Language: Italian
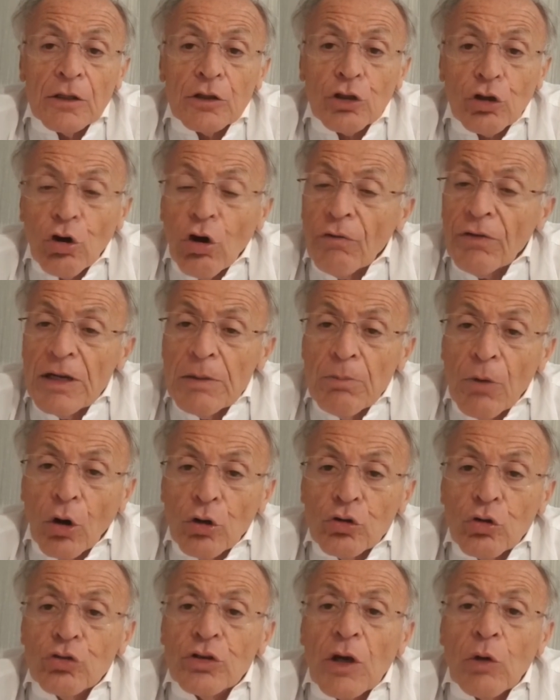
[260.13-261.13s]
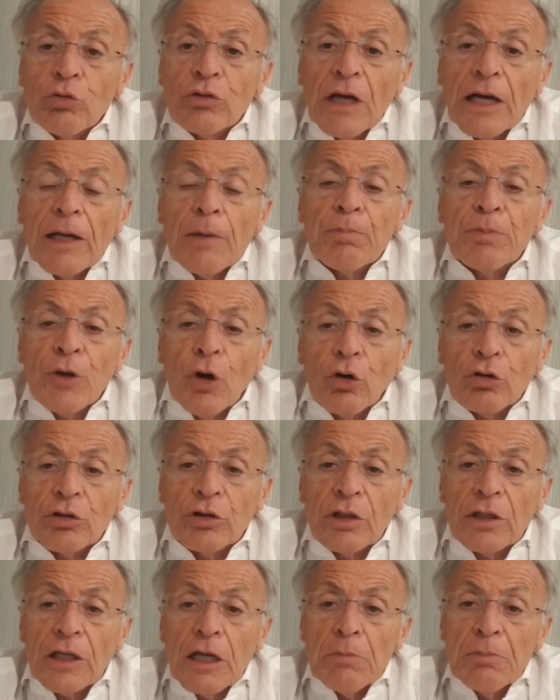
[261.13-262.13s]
trovi il modo di aiutare Piontek.